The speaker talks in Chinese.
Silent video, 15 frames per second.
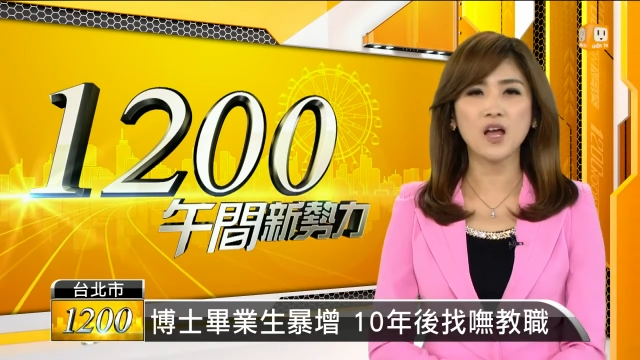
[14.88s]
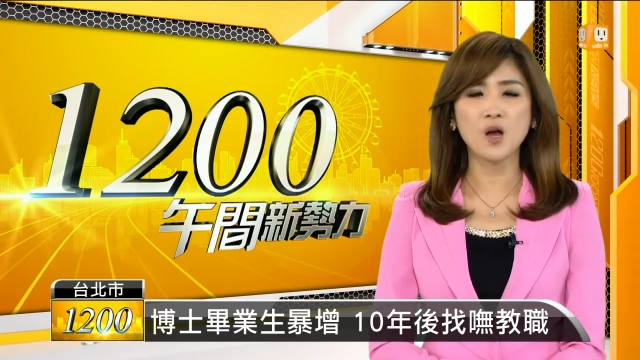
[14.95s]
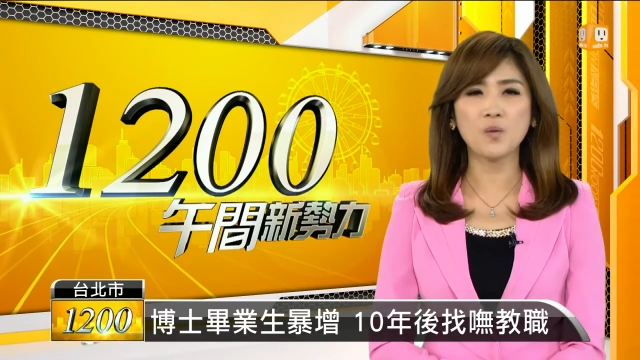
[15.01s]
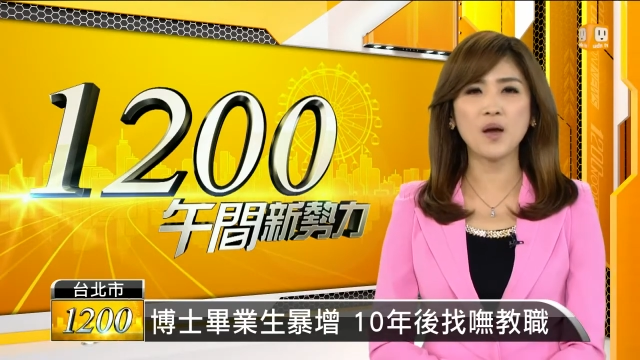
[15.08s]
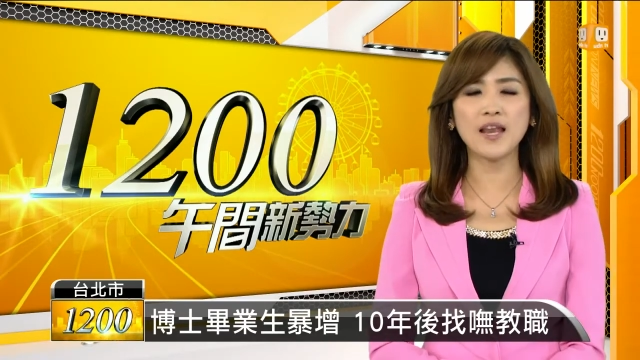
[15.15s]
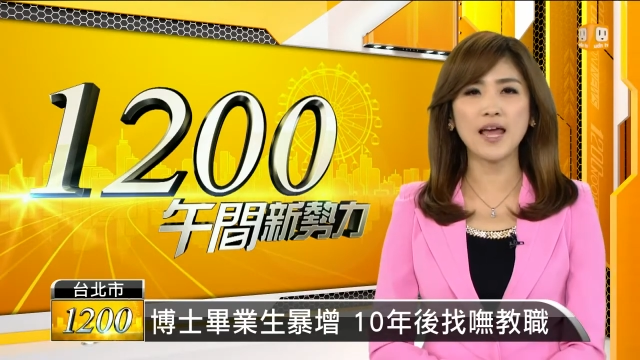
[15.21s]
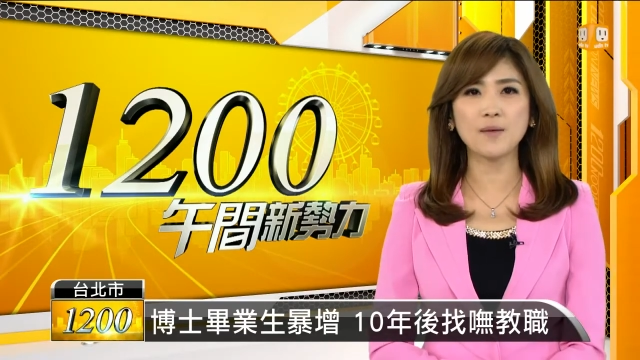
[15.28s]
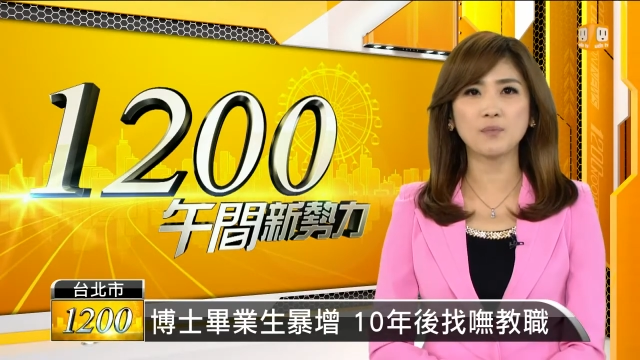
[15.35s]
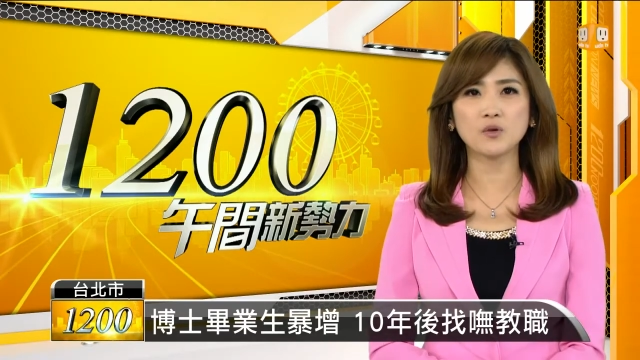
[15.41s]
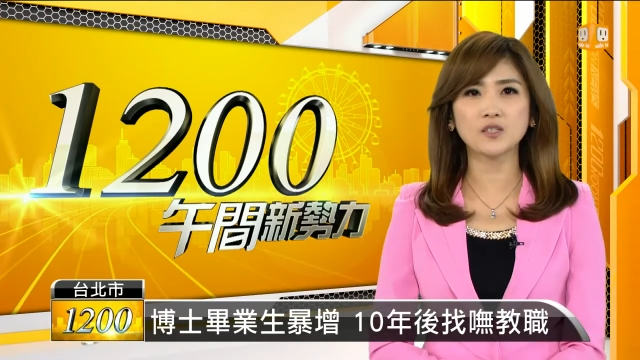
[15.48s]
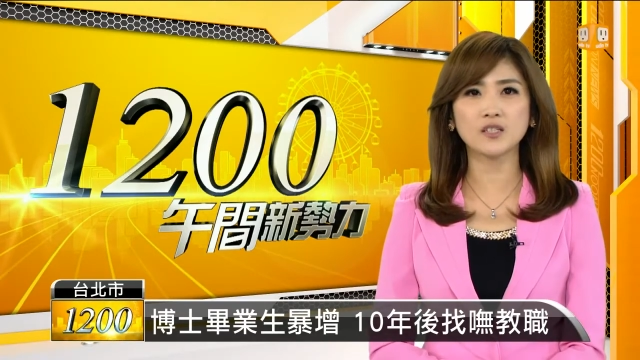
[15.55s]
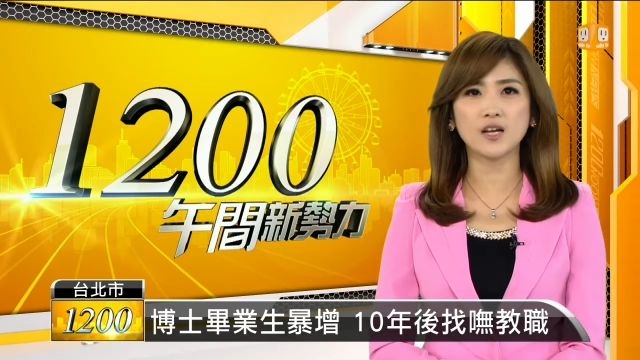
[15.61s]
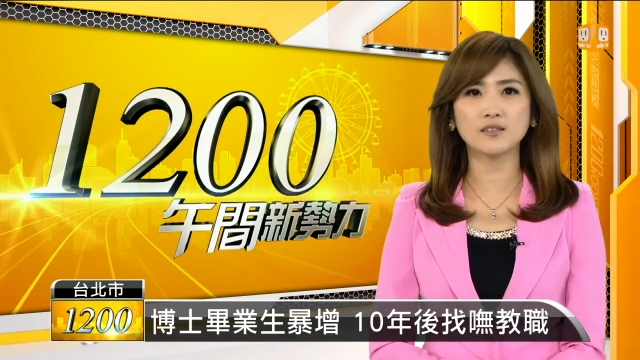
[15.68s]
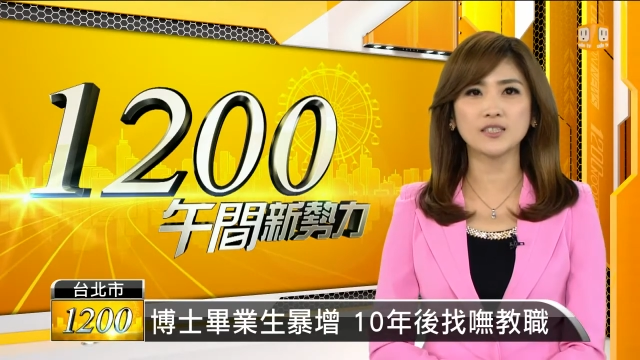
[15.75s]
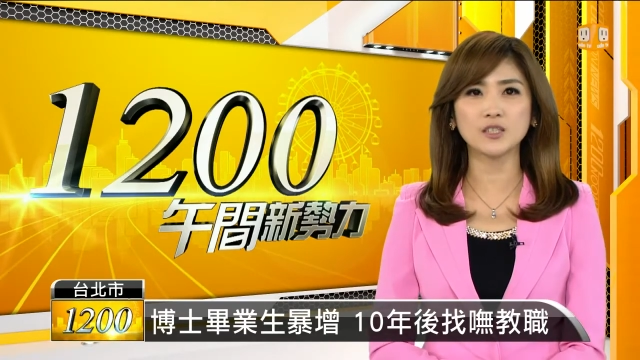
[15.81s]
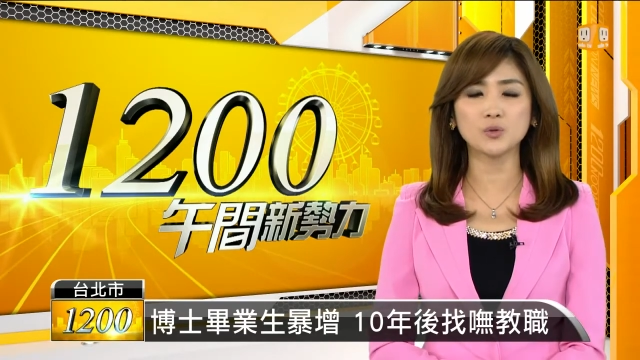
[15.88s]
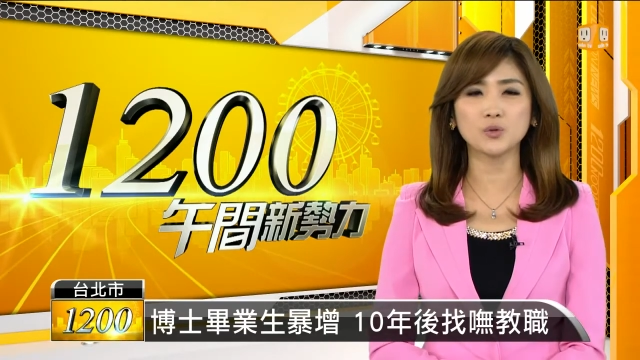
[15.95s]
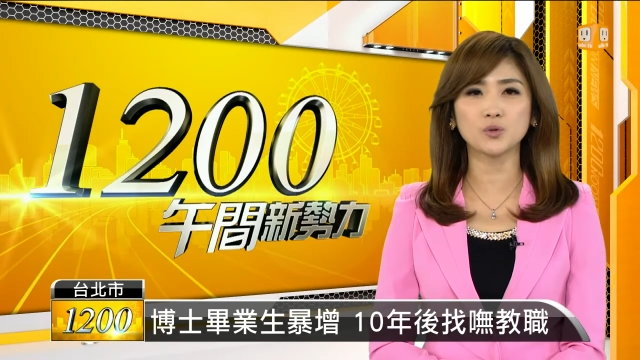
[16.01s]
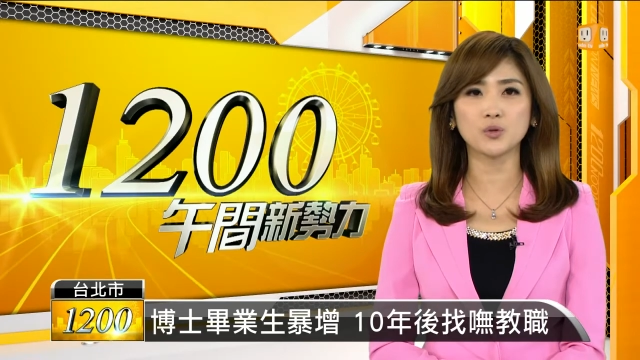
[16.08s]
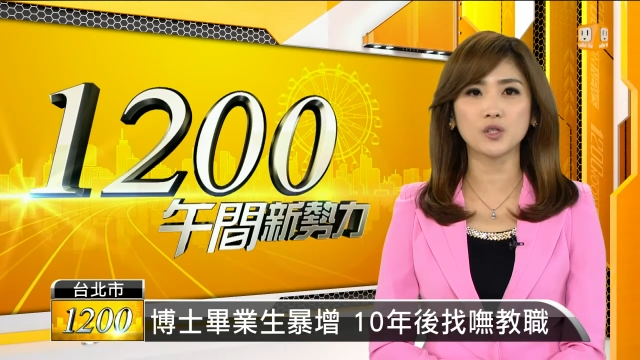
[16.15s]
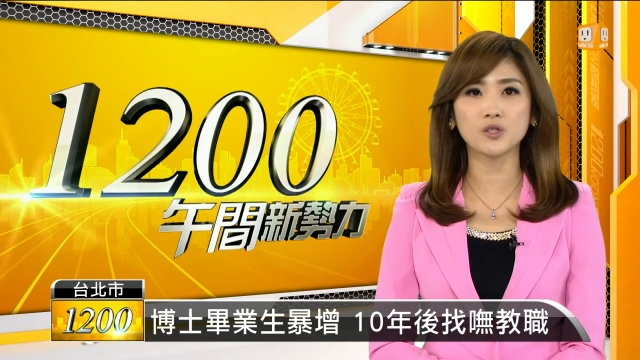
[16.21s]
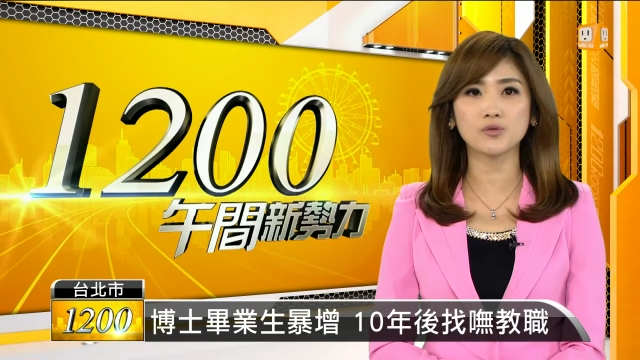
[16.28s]
未来博士要挤入
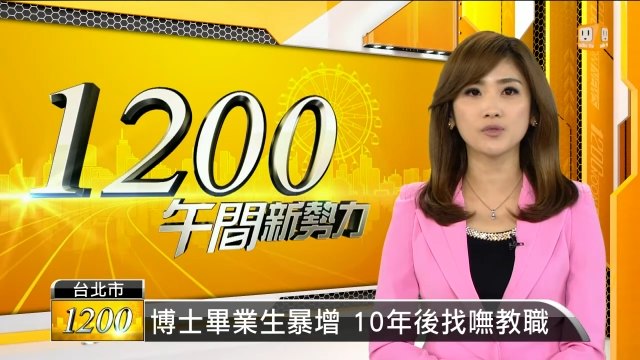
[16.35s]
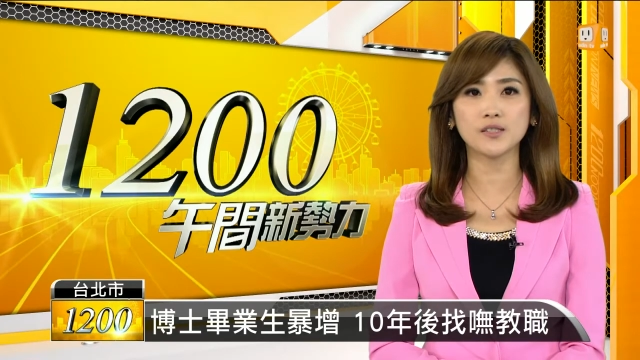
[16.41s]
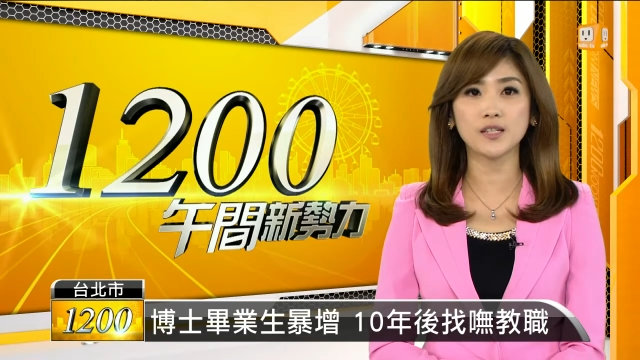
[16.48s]
学术